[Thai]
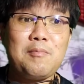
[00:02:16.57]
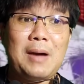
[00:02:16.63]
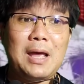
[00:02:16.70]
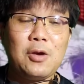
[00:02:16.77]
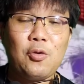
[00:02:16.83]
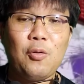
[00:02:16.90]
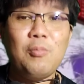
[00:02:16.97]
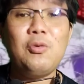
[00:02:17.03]
ไป
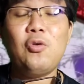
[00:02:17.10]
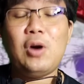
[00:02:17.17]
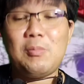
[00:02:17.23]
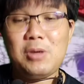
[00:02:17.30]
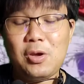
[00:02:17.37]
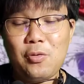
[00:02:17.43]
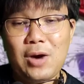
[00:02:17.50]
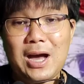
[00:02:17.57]
กลุ่มรวม
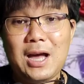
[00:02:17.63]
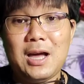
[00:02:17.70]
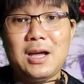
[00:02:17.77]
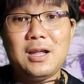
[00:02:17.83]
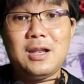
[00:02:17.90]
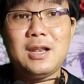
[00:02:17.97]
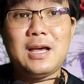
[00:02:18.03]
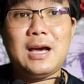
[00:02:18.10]
ดีกว่า
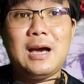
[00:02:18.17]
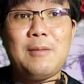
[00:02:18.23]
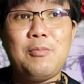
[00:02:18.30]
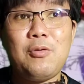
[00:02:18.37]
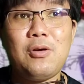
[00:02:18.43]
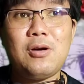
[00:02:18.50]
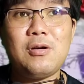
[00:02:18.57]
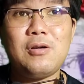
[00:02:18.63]
นะครับ
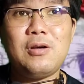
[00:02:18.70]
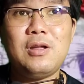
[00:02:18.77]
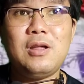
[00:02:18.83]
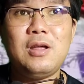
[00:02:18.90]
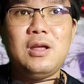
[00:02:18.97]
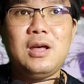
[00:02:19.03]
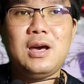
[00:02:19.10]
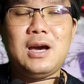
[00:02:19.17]
พวก
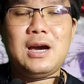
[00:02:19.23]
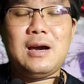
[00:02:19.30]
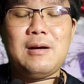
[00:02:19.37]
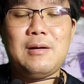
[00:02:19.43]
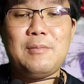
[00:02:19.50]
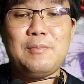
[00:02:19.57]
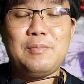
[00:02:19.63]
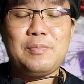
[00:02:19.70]

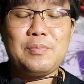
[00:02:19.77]
อ่า